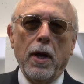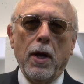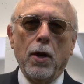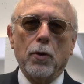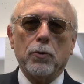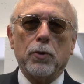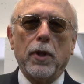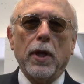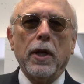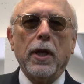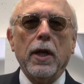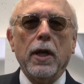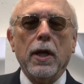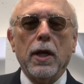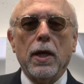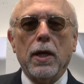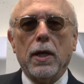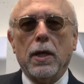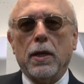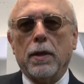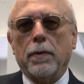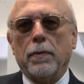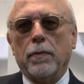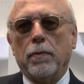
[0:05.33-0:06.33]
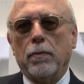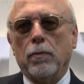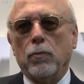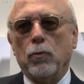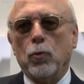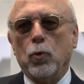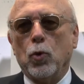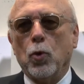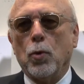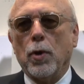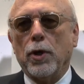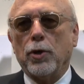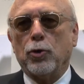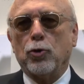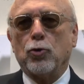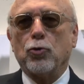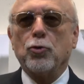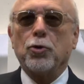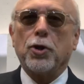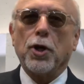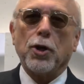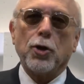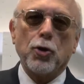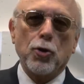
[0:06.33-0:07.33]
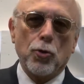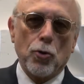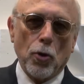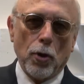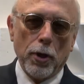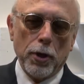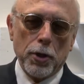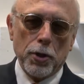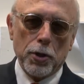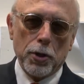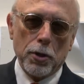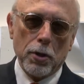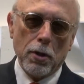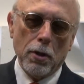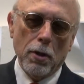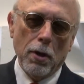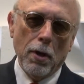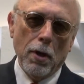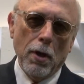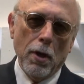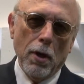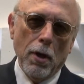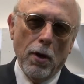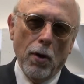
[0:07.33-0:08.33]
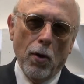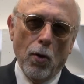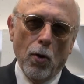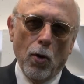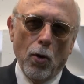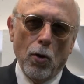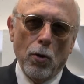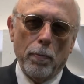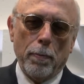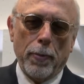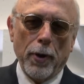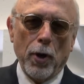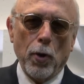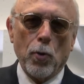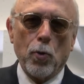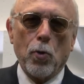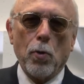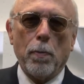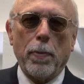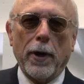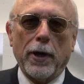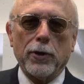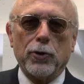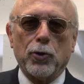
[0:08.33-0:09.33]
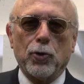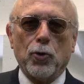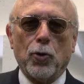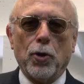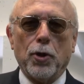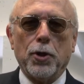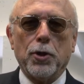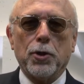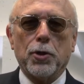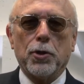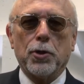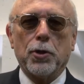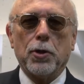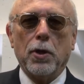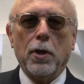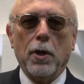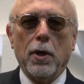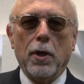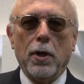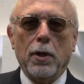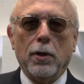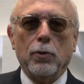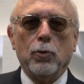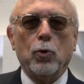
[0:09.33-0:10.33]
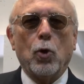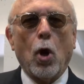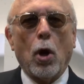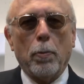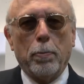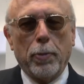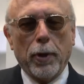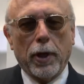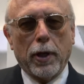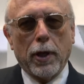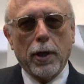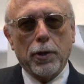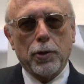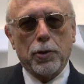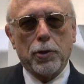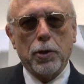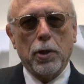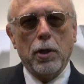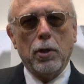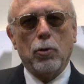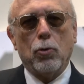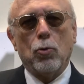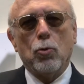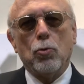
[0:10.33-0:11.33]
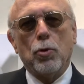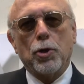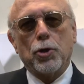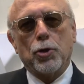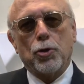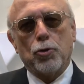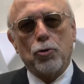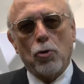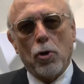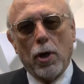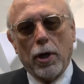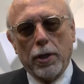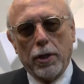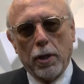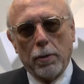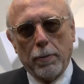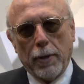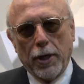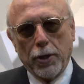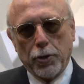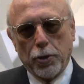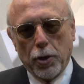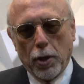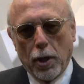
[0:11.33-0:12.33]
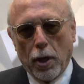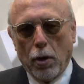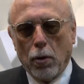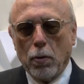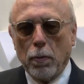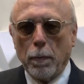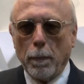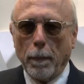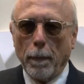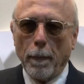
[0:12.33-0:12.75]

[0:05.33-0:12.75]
eu teria duas sugestões ou preocupações tópicas e duas de ordem mais geral.